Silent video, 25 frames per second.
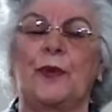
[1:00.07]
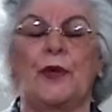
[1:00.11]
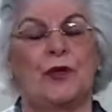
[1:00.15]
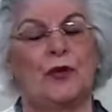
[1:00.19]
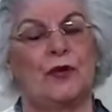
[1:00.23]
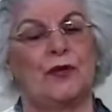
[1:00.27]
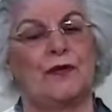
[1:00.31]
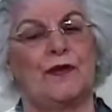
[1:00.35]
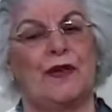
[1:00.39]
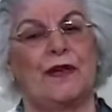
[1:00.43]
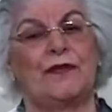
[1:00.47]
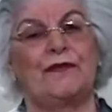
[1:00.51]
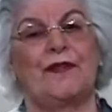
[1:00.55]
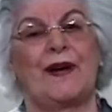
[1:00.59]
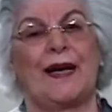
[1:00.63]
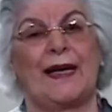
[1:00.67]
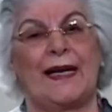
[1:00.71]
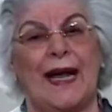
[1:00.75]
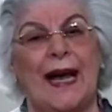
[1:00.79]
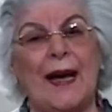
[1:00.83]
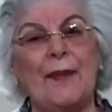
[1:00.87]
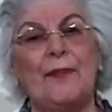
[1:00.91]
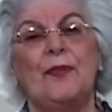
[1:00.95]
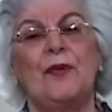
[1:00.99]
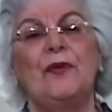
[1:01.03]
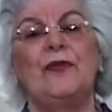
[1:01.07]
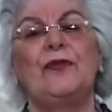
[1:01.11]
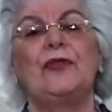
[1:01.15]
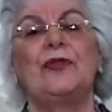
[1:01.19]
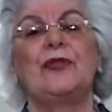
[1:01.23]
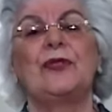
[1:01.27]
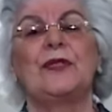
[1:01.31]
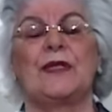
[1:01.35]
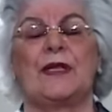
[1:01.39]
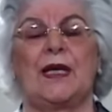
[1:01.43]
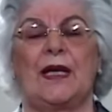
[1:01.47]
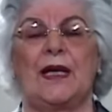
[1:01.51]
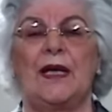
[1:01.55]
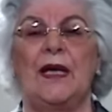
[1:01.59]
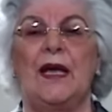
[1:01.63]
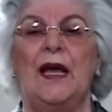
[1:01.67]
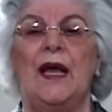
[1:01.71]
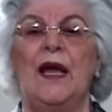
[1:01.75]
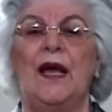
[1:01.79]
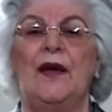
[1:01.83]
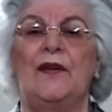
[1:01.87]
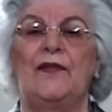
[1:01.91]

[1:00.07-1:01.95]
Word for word: superior vai falar por você,